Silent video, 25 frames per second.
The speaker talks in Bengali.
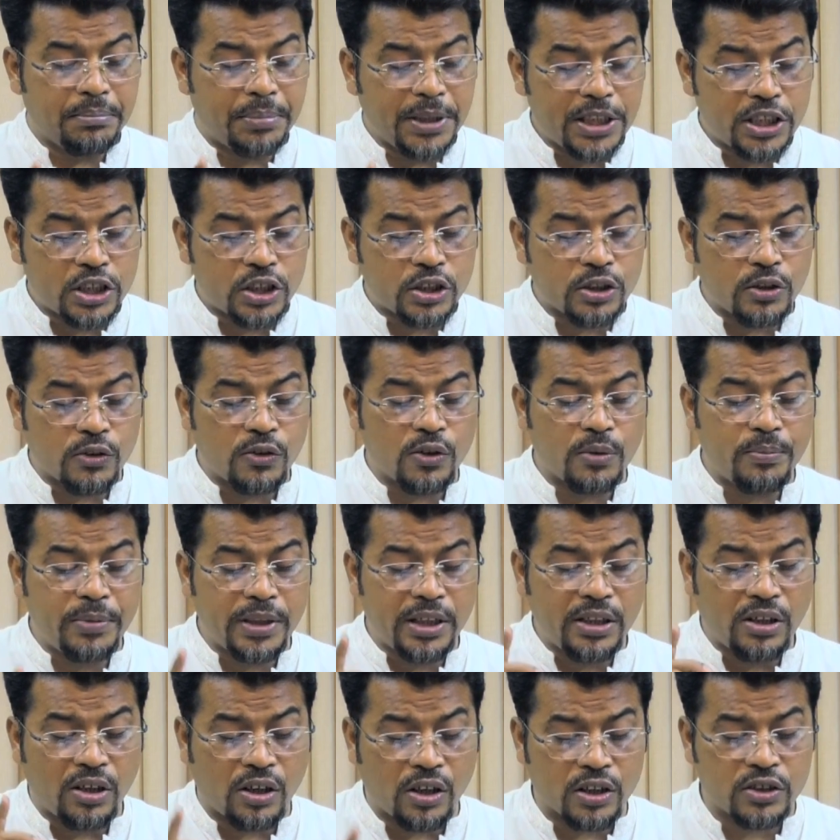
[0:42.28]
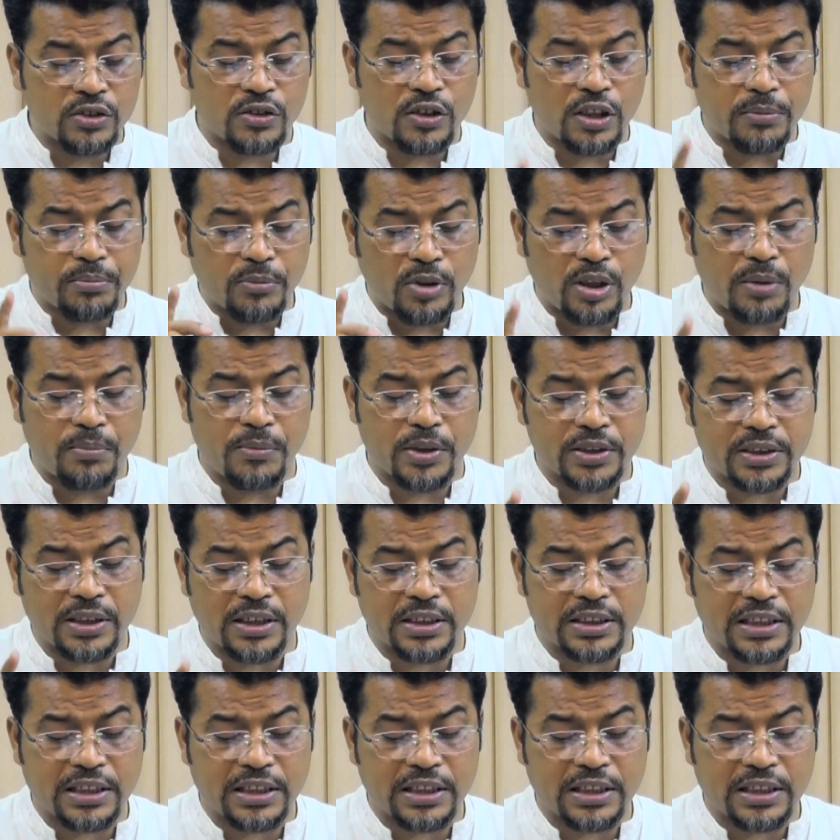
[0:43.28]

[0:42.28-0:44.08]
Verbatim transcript: বিশ্ব নবী হজরত মোহাম্মদ